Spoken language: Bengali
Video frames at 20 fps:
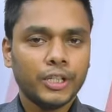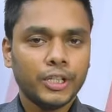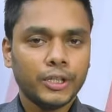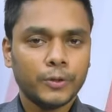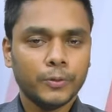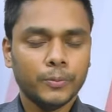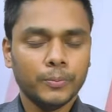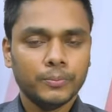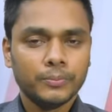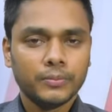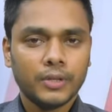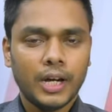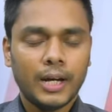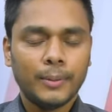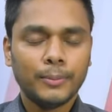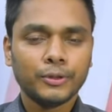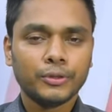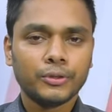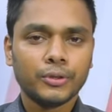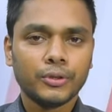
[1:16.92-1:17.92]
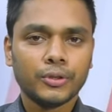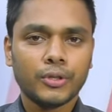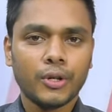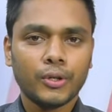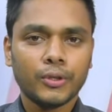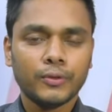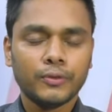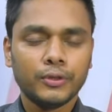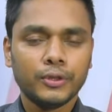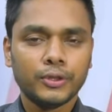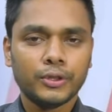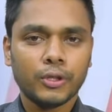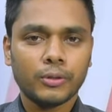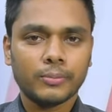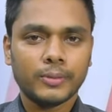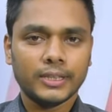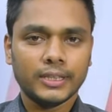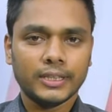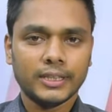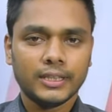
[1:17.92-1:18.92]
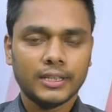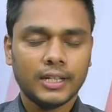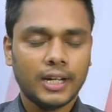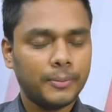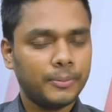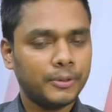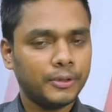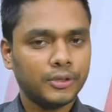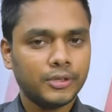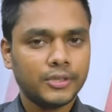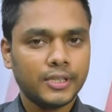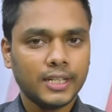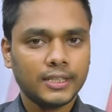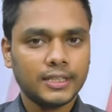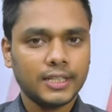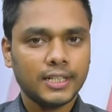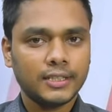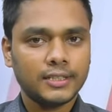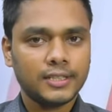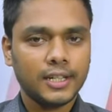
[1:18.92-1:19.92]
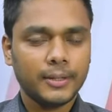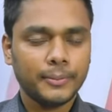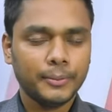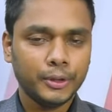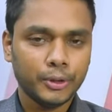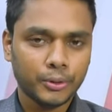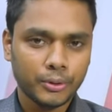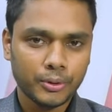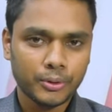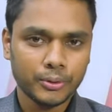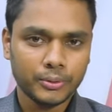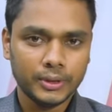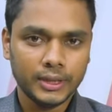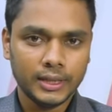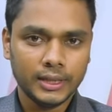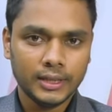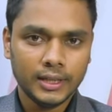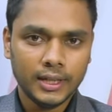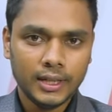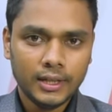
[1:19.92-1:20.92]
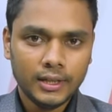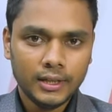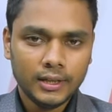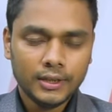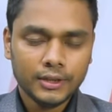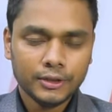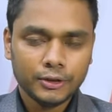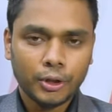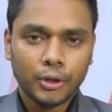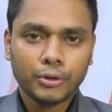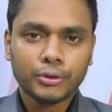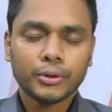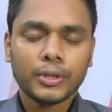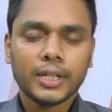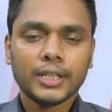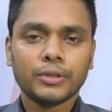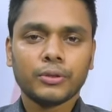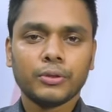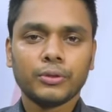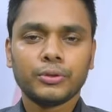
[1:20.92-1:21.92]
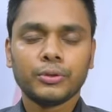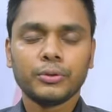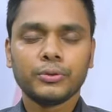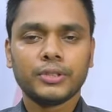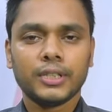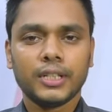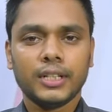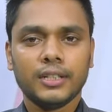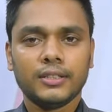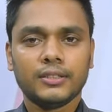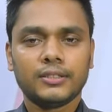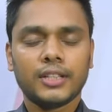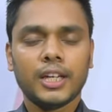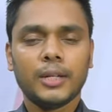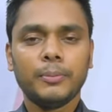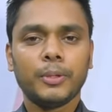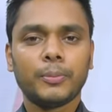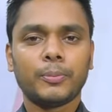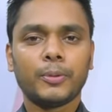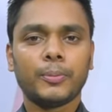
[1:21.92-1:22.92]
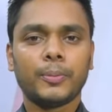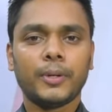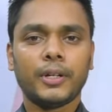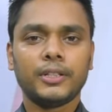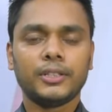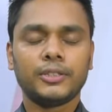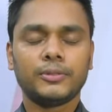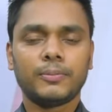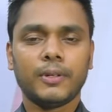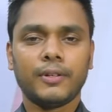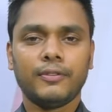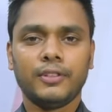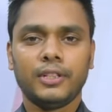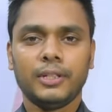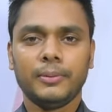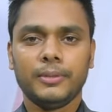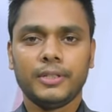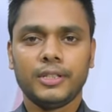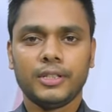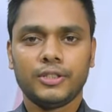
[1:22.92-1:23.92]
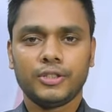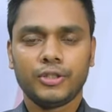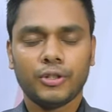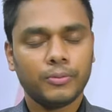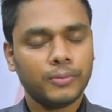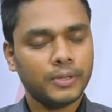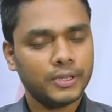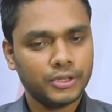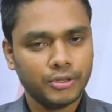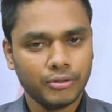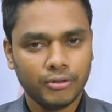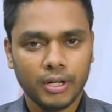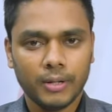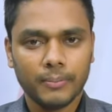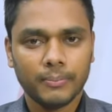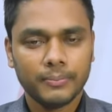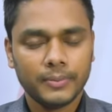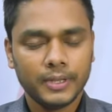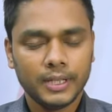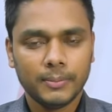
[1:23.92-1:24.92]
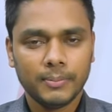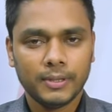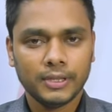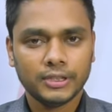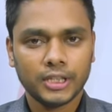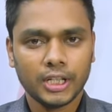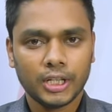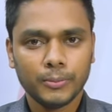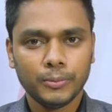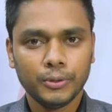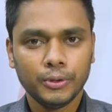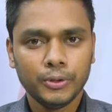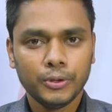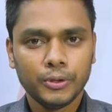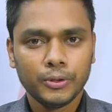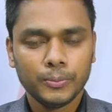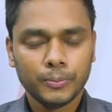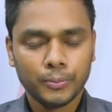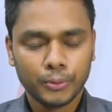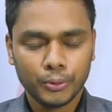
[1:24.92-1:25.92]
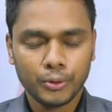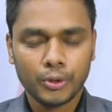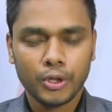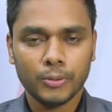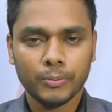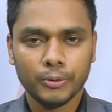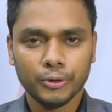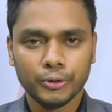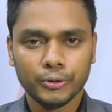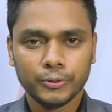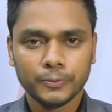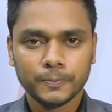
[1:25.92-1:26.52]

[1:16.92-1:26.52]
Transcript: আলাইকুম আমন্ত্রণ কর্ণফুলি সংবাদ আপনাদের সাথে আছি আমি রকুনুদ্দিন দর্শক এতক্ষণ শুনছিলেন সাইমা প্রপার্টিস প্রাইভেট লিমিটেড সংবাদ শিরোনাম এবার জানাবো পুরো খবর